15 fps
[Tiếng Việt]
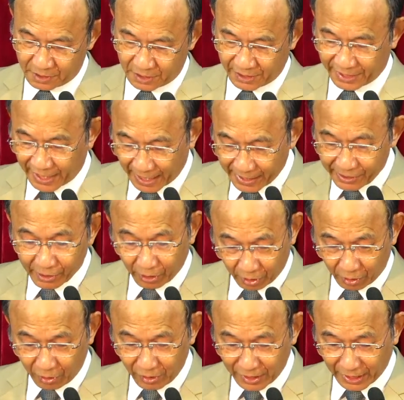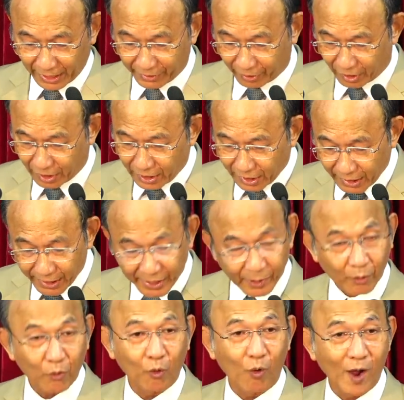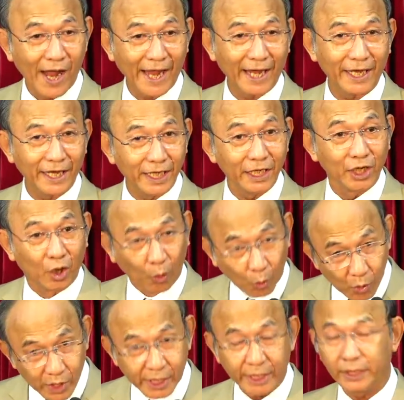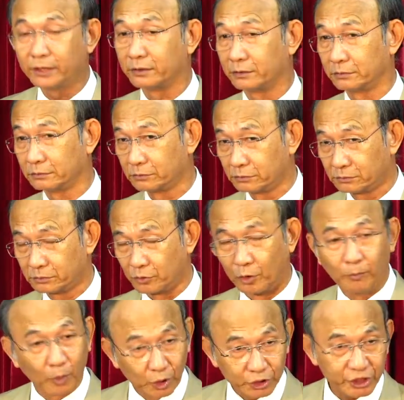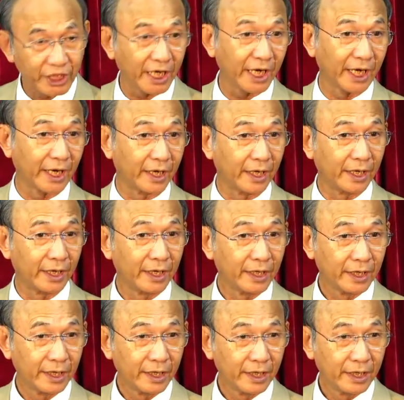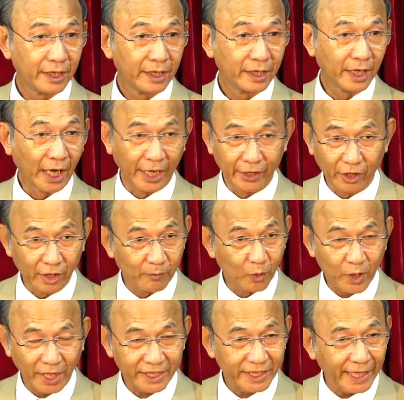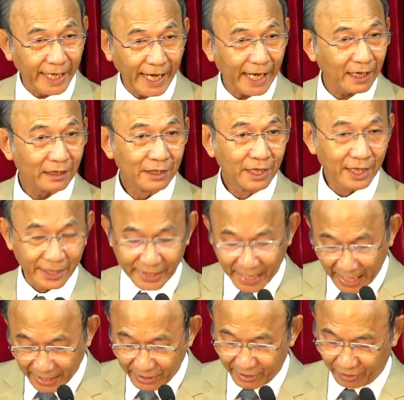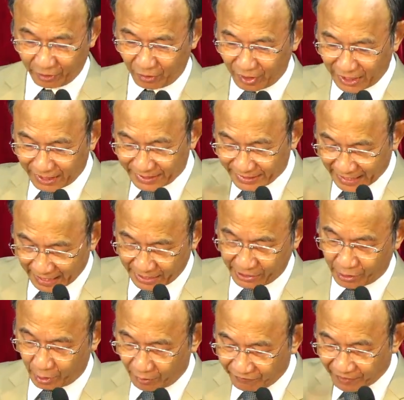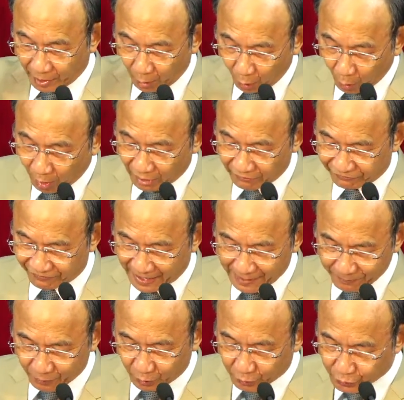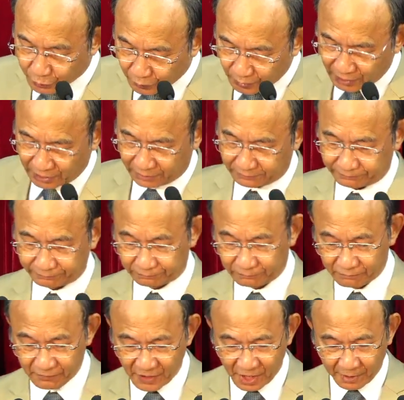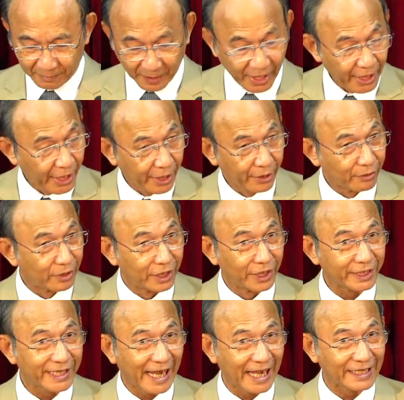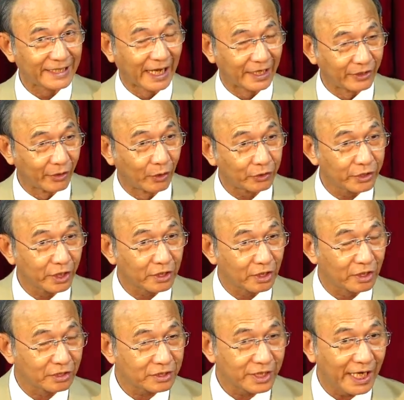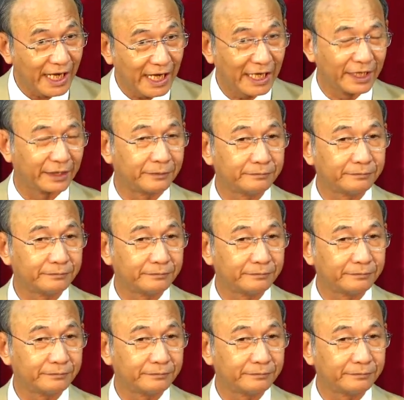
dạy dỗ là nói liên quan đến ngũ kinh của Môi-se. Hay nói một cách khác, dạy dỗ là dạy dỗ về luật pháp của Chúa. Mà điều người cha dạy dỗ cho con trai